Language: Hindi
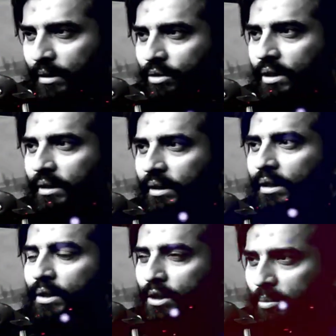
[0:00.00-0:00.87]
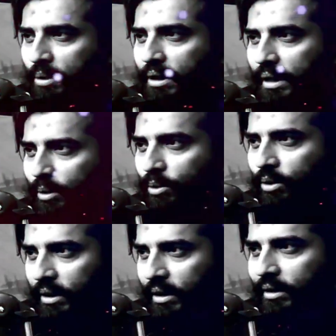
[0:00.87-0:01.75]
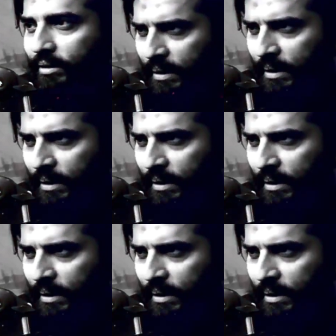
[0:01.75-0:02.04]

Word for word: इसके अंदर इश्क भी नए होते हैं